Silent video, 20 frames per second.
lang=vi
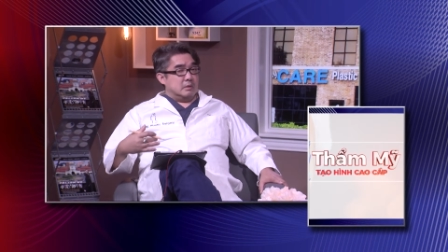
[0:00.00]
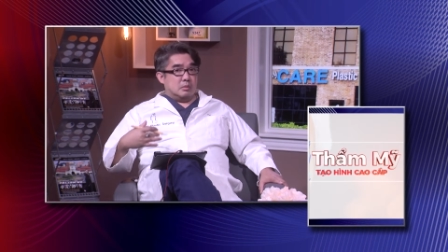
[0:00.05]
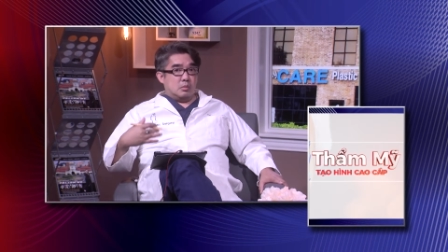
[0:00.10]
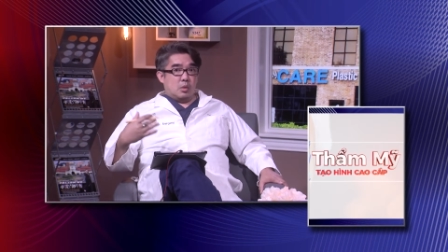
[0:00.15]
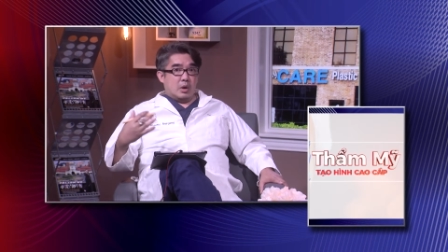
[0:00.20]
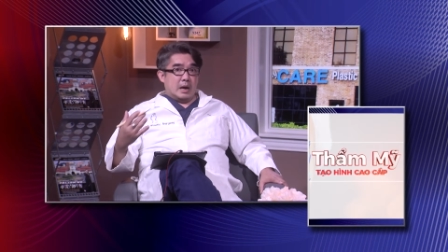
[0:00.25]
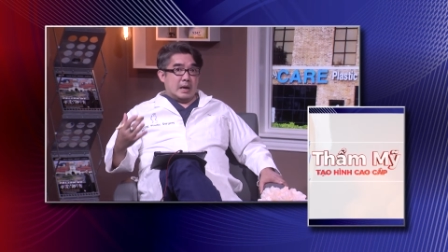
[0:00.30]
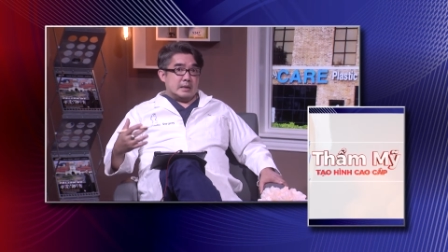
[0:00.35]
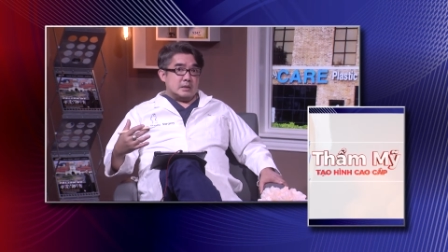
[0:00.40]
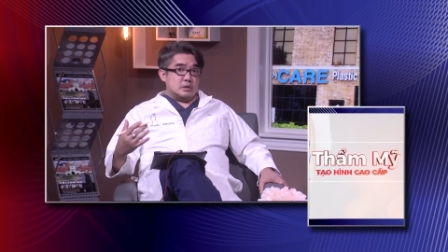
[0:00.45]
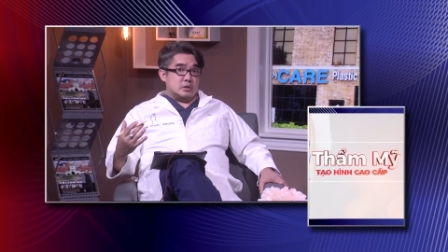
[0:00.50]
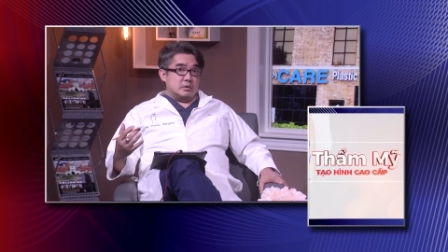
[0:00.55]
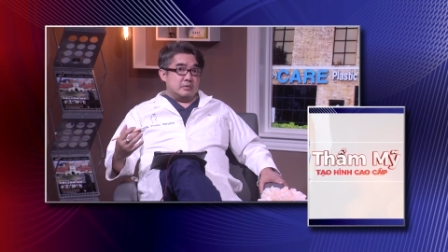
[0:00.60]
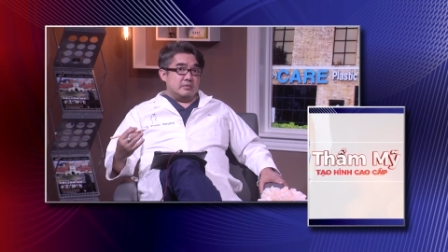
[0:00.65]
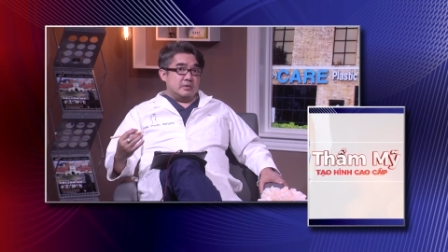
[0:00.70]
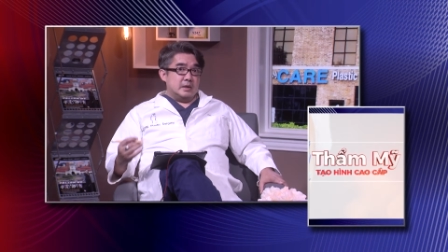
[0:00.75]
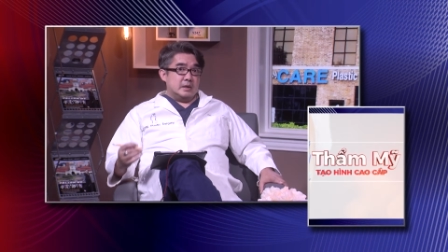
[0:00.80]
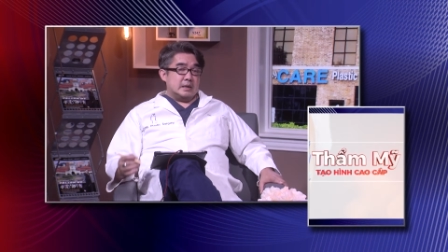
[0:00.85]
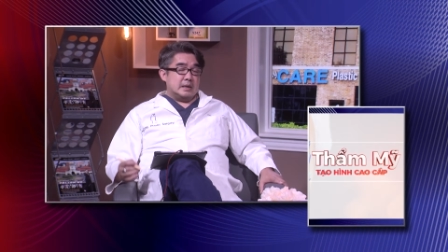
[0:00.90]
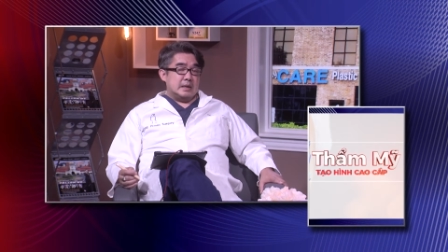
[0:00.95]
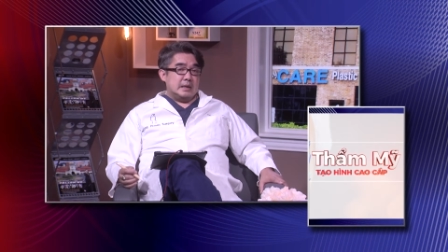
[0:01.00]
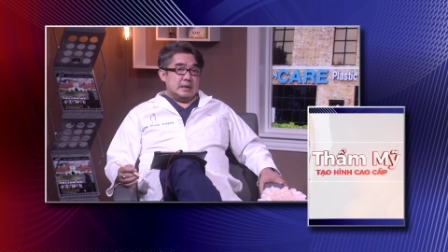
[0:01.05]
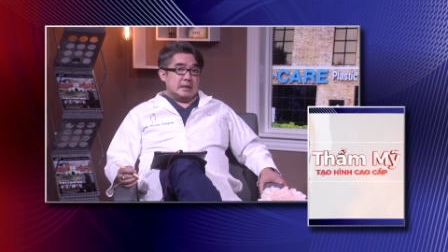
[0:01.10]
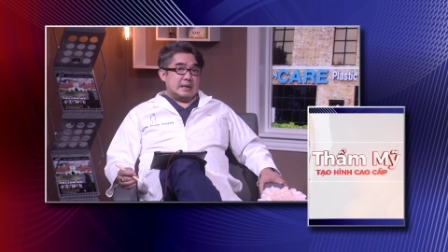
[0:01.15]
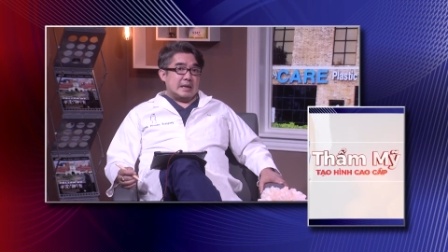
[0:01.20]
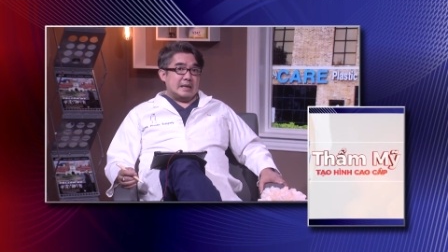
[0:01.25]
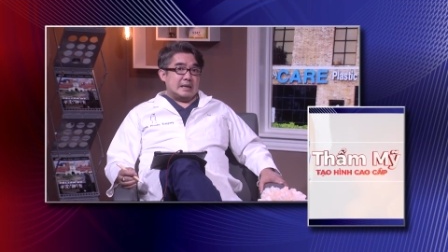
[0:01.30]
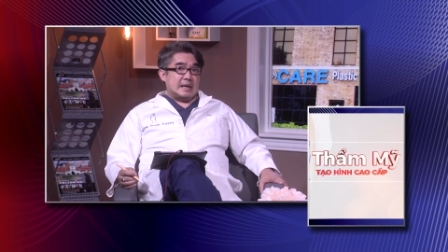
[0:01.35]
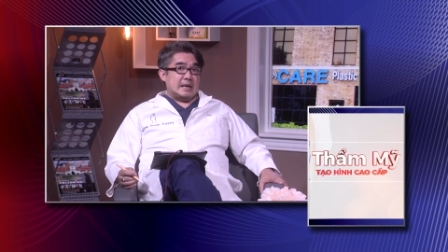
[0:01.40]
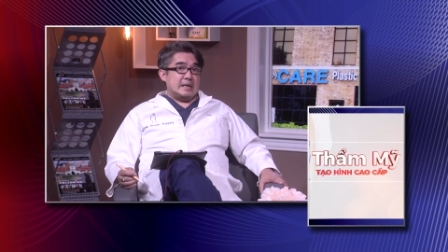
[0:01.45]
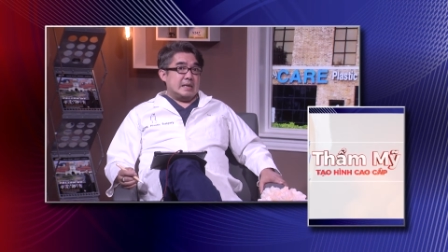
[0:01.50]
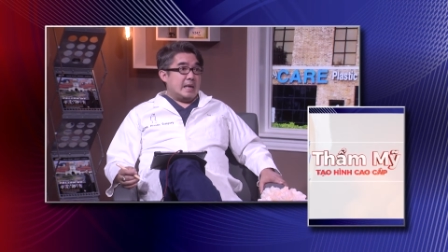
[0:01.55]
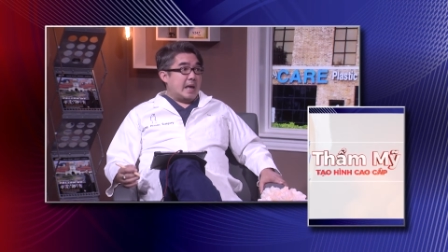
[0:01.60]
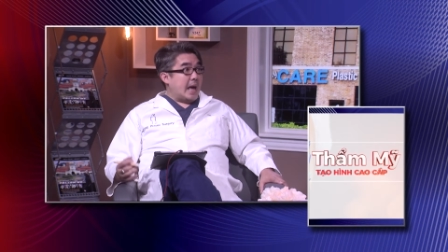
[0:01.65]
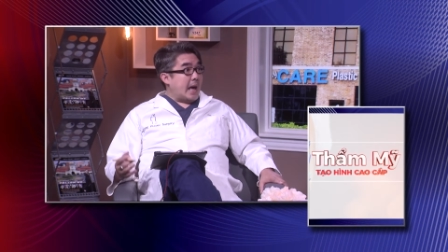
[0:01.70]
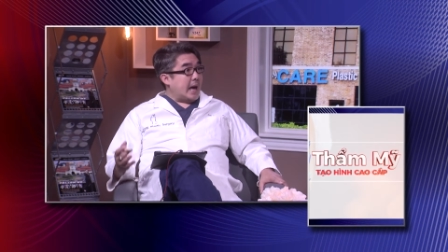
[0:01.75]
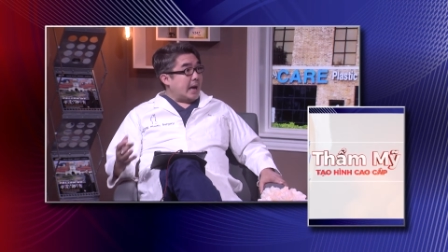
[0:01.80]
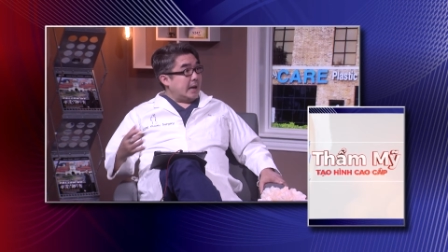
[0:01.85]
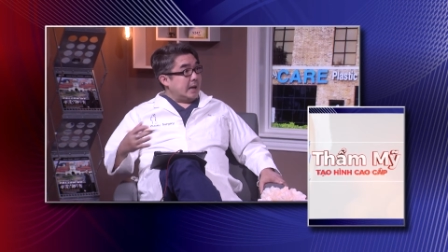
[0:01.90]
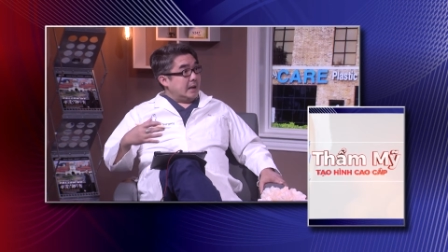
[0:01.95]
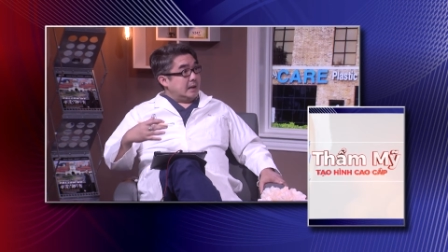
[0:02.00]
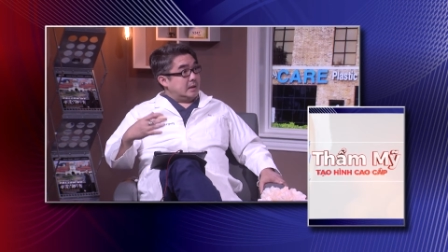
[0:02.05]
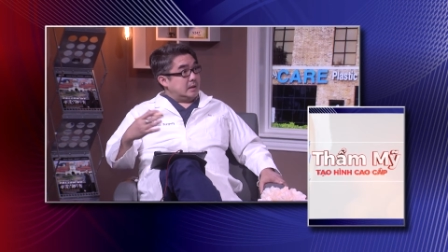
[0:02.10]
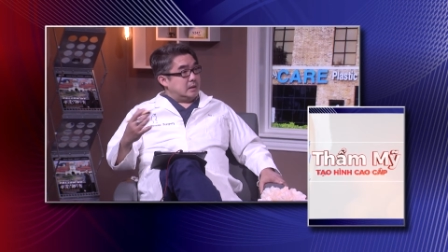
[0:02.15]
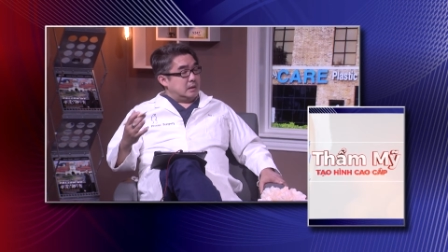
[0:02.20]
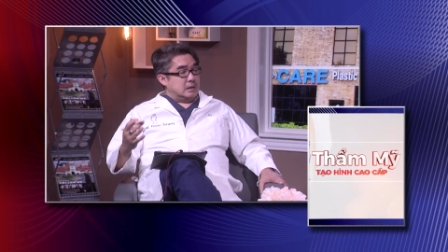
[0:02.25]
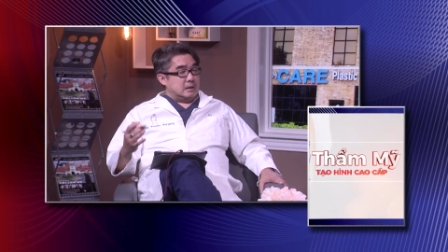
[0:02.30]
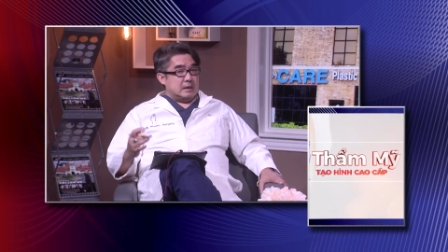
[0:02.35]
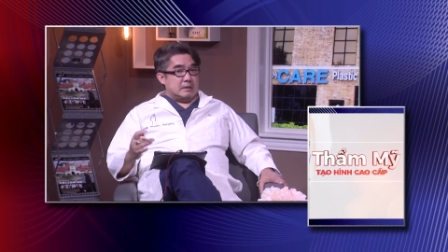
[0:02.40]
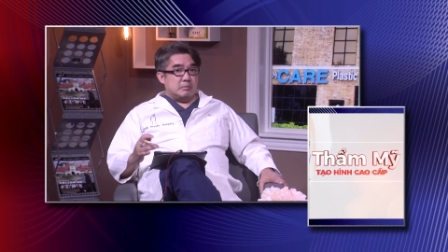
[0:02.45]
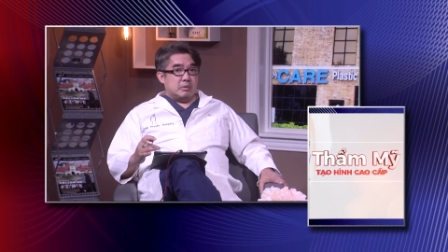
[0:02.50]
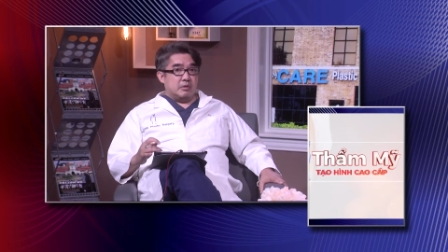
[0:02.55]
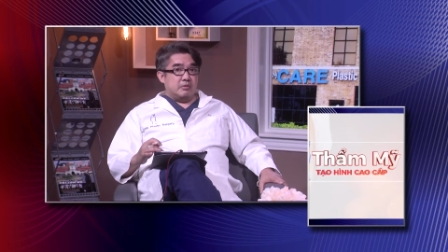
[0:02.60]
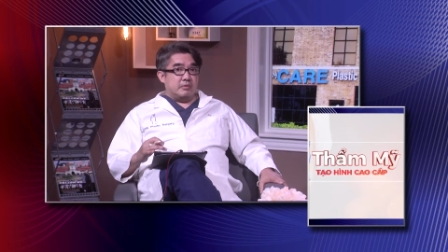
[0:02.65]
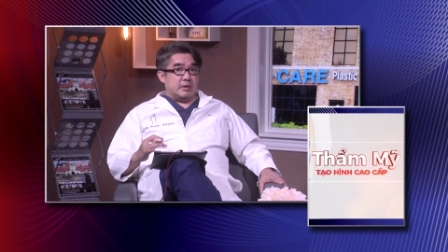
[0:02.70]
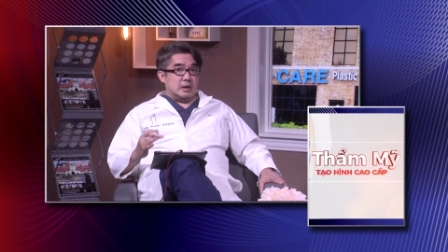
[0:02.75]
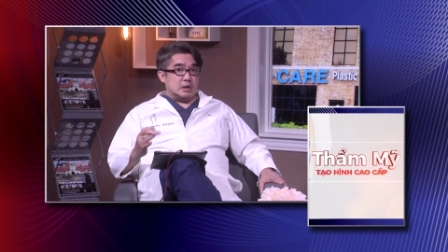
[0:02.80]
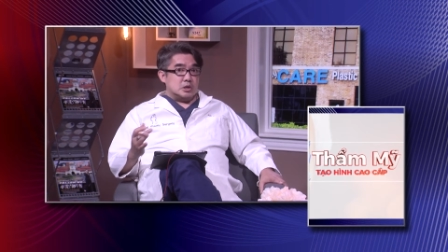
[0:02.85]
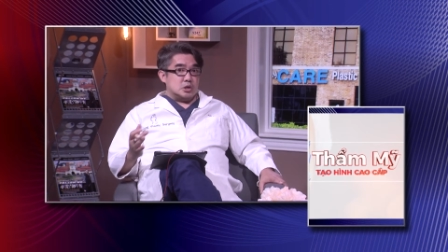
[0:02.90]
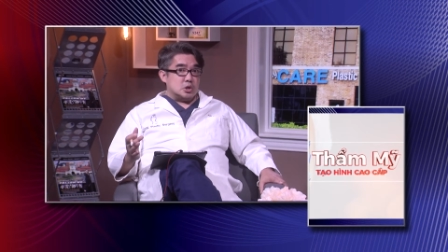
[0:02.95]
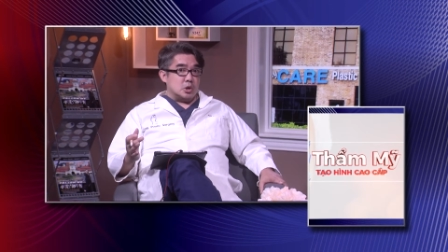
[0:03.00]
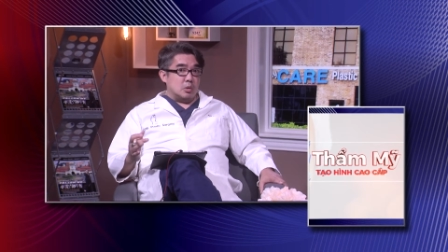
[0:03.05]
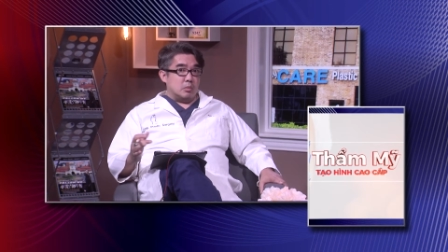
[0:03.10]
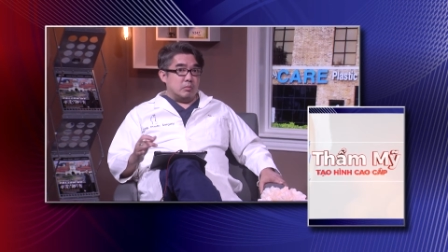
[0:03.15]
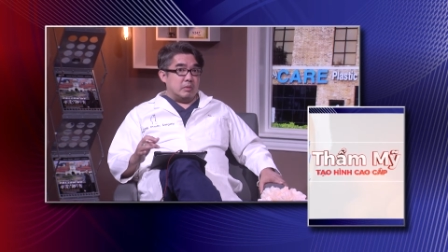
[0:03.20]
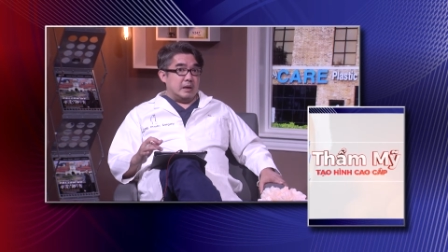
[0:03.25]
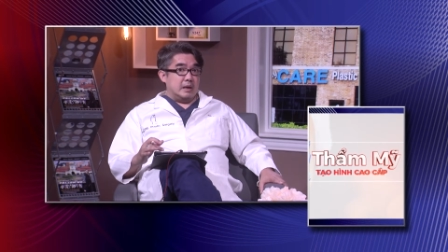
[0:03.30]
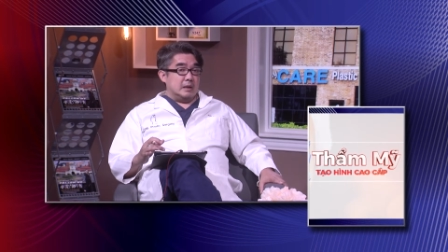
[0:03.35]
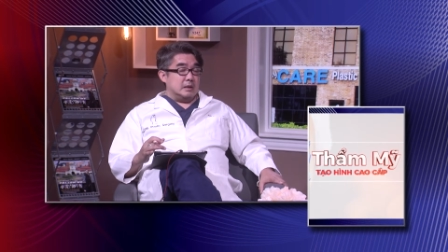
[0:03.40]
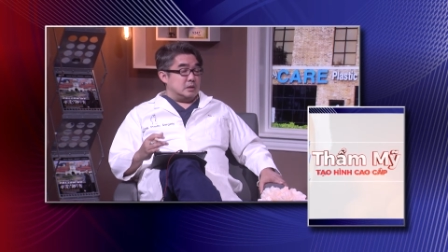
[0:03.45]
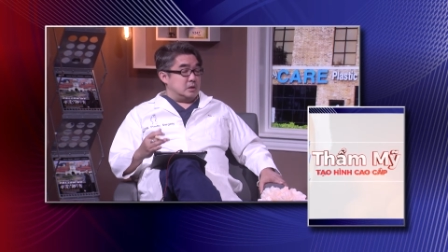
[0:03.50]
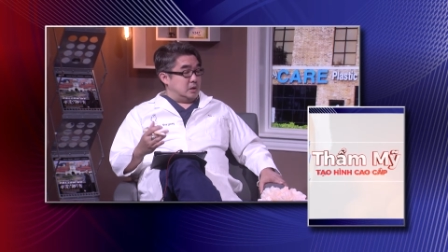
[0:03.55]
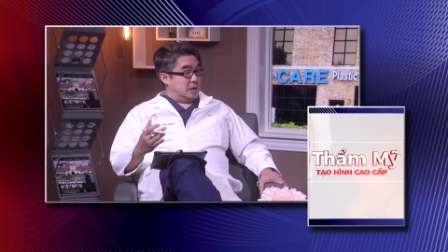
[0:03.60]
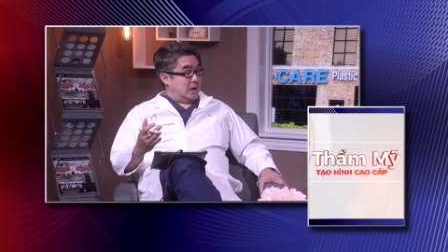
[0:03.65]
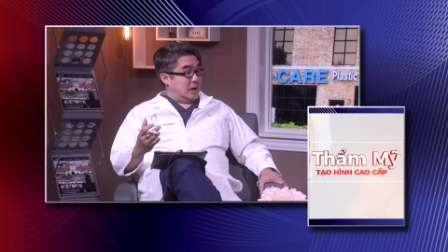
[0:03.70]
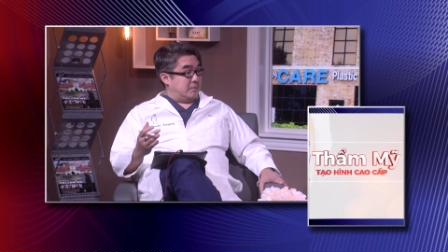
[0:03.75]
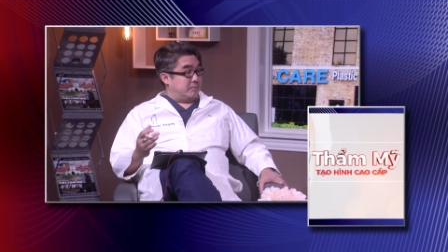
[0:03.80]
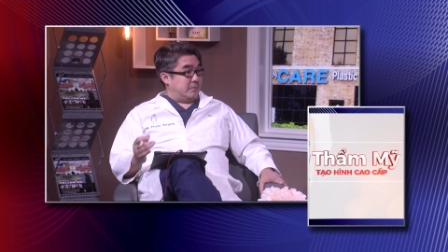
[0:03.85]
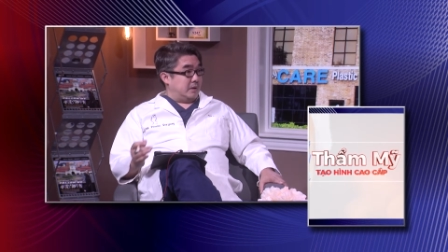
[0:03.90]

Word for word: qua rồi với cái cái cái da hay là những cái bộ phận sụn hay là trường hợp mà